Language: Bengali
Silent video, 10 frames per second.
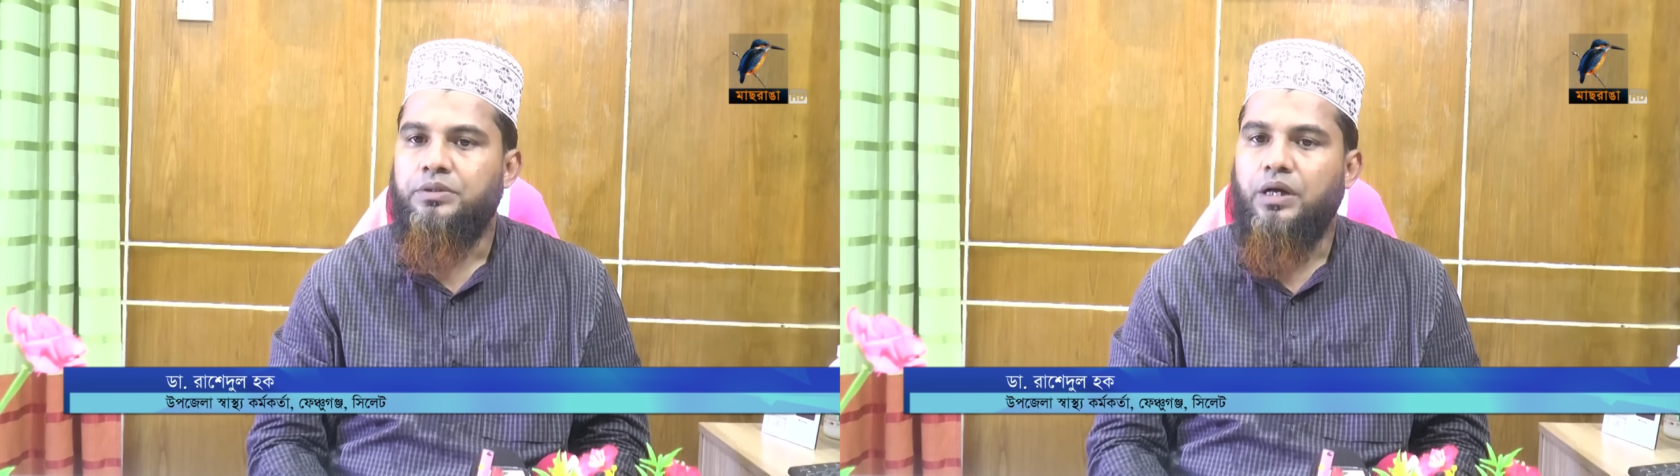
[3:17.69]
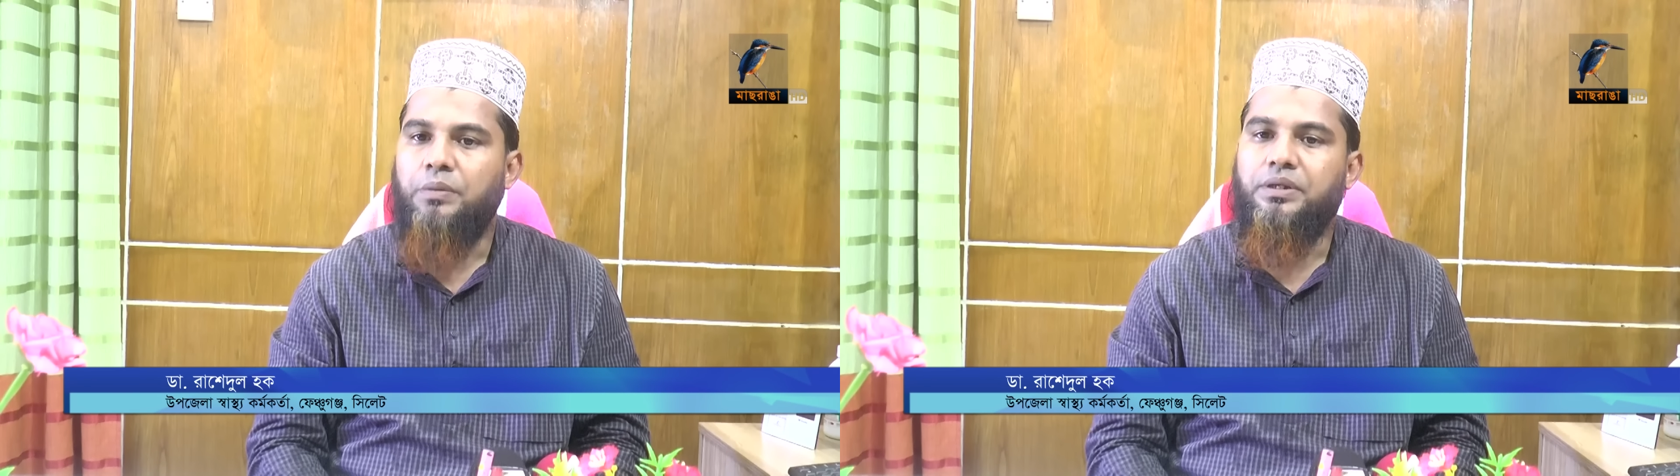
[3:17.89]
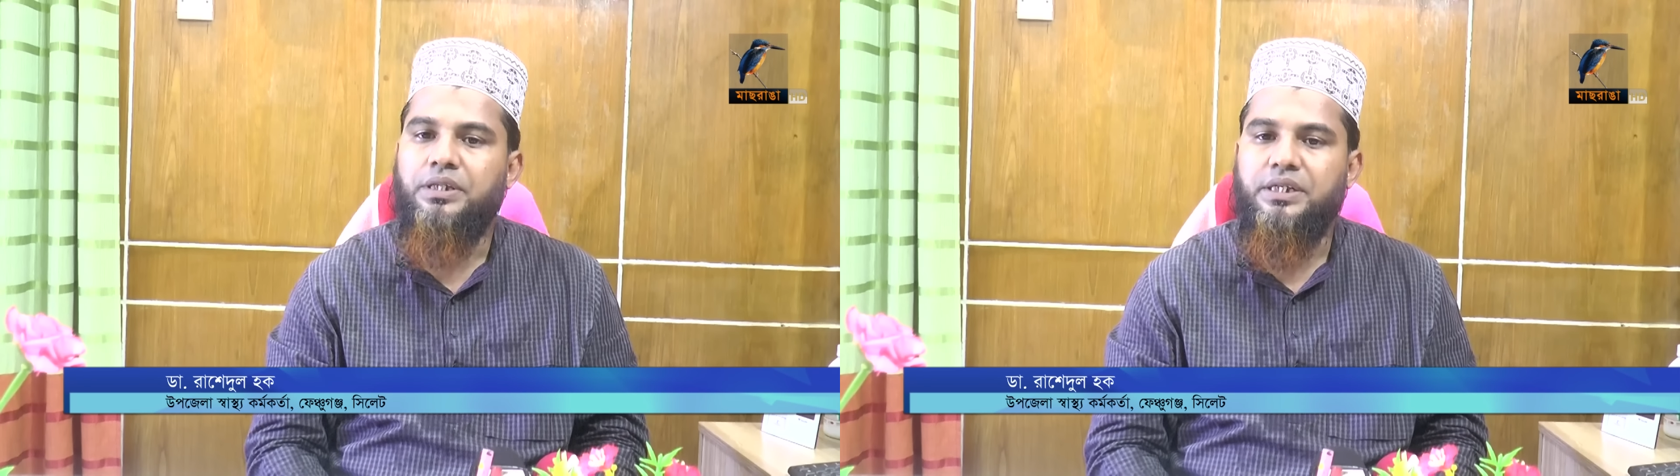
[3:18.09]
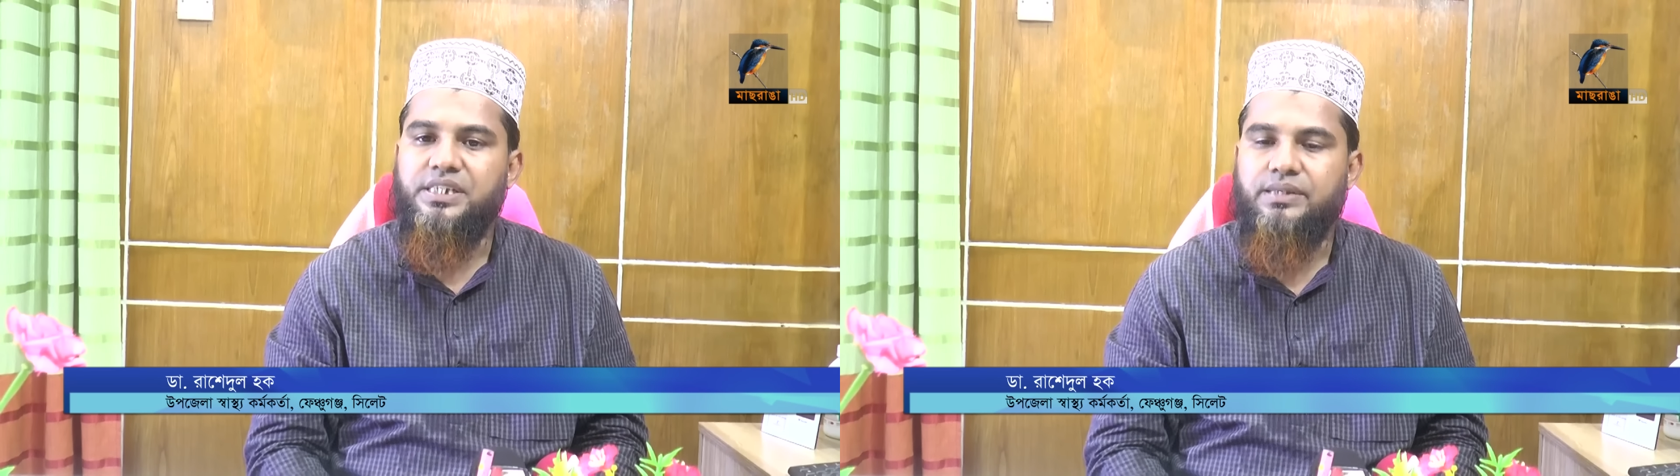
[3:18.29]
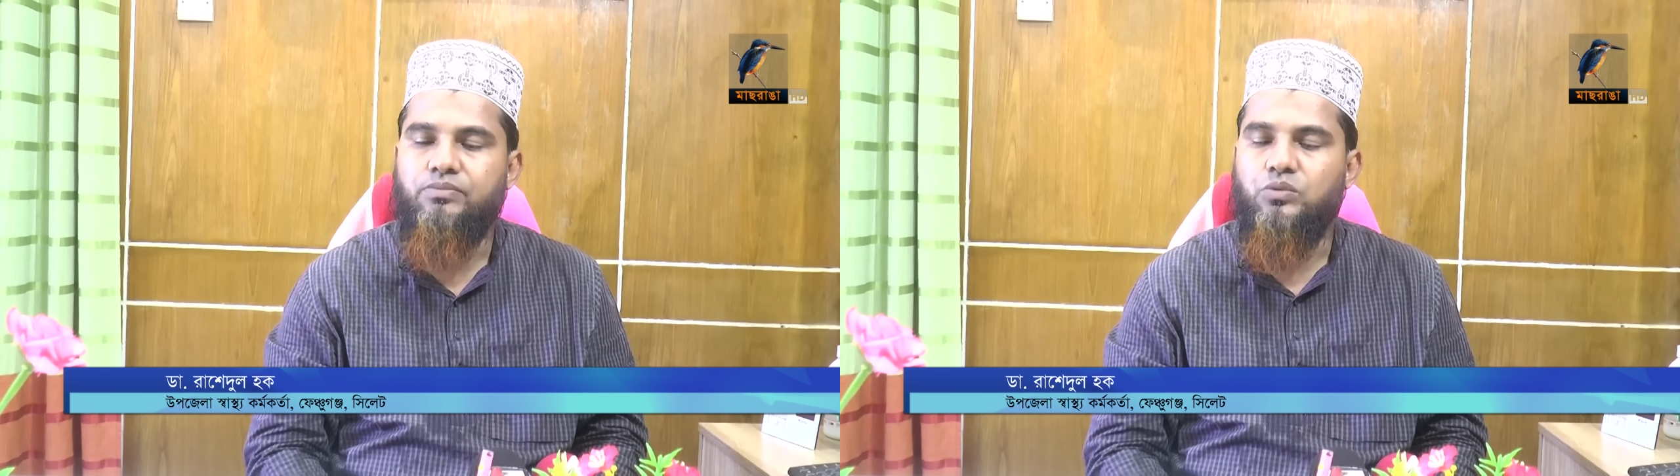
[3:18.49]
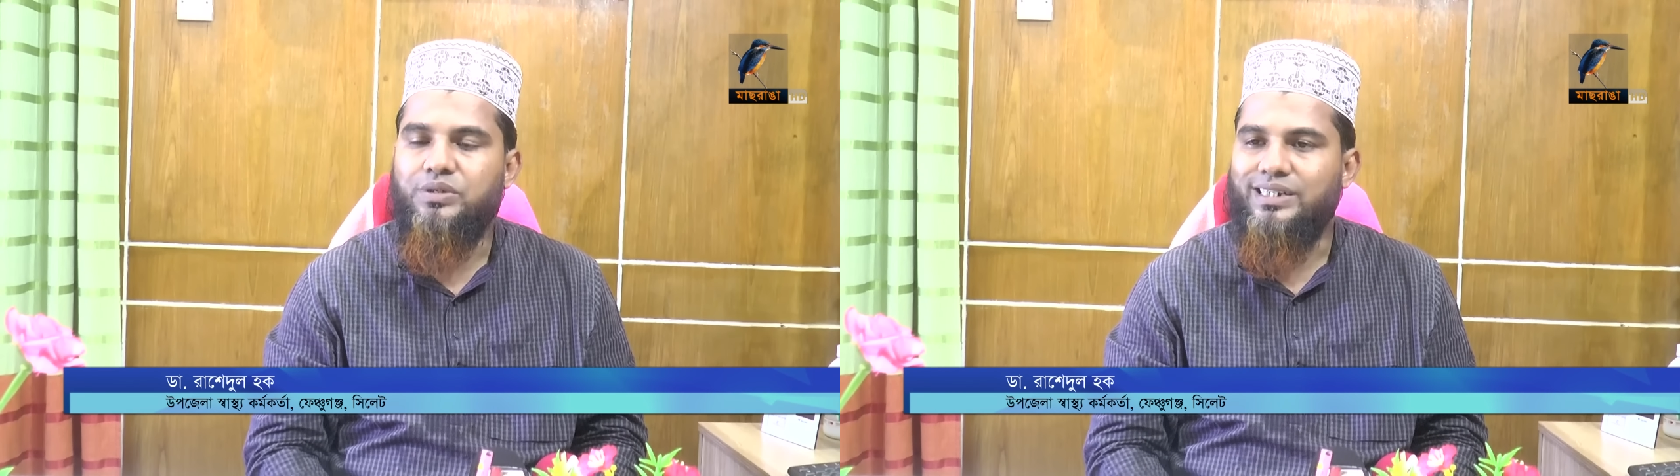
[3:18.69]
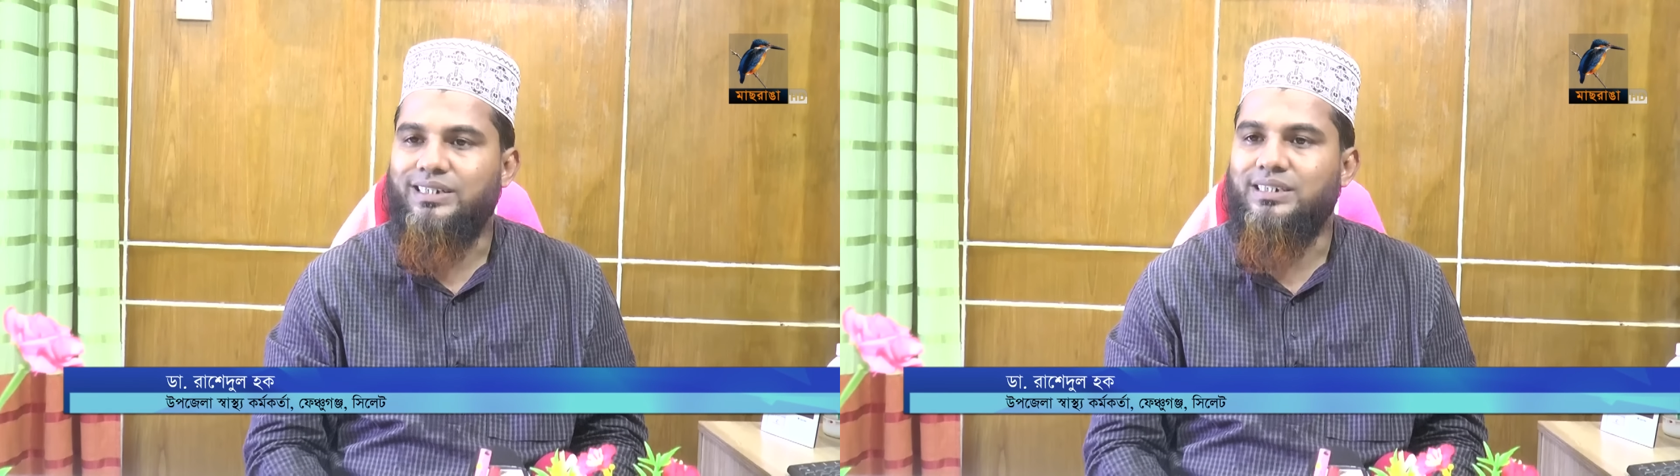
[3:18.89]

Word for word: তা আমরা তাকে সিমটোমেটিক